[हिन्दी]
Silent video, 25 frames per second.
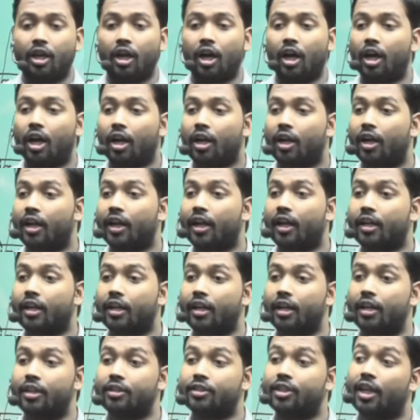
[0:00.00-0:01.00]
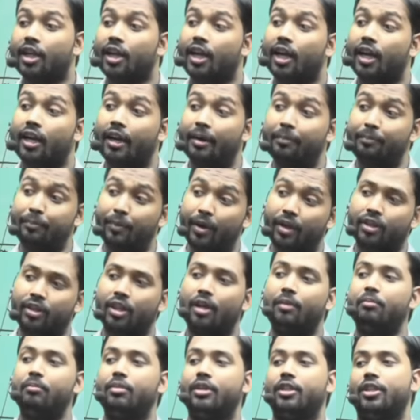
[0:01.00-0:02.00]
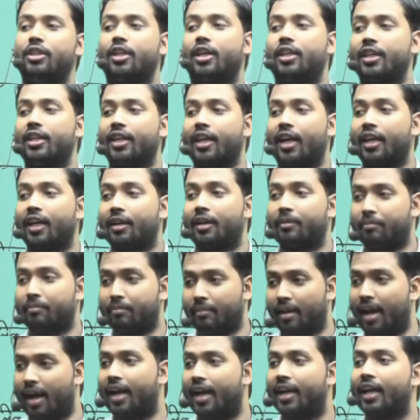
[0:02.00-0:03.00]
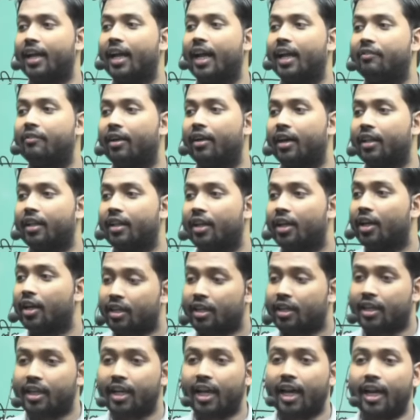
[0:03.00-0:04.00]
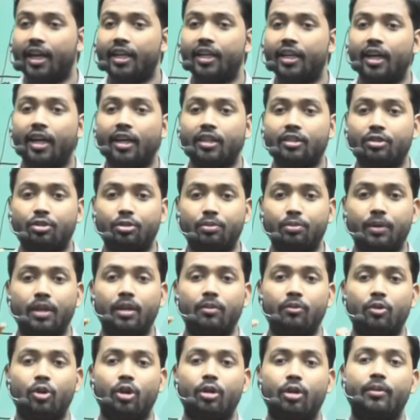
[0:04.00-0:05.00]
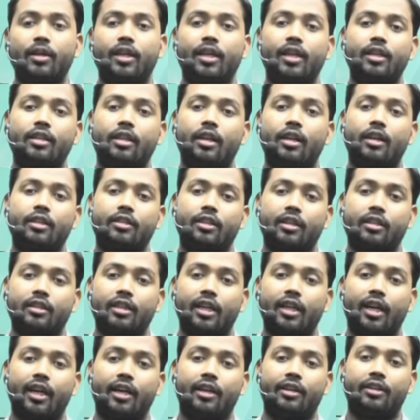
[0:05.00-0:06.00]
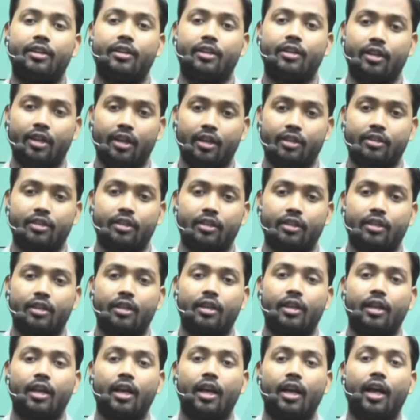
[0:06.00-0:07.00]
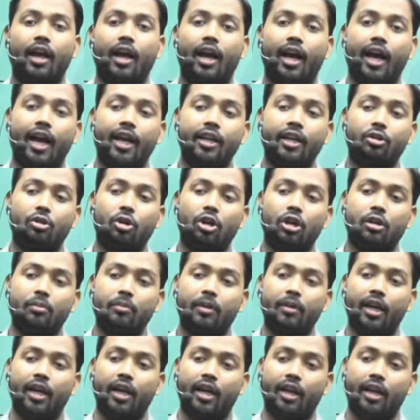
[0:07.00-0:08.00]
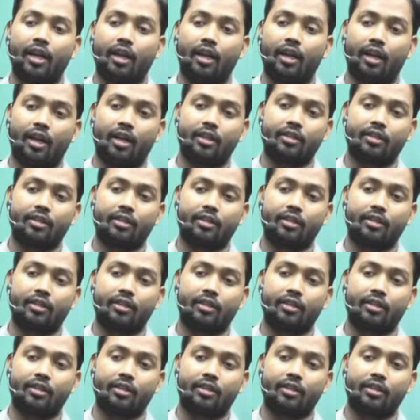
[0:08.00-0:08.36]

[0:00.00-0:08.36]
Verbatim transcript: और कहेगा केंद्र सरकार का प्रथम विधि अधिकारी महान्यायवाद क्या यह सुप्रीम कोर्ट में केस लड़ सकता है लड़ सकता हाई कोर्ट में लड़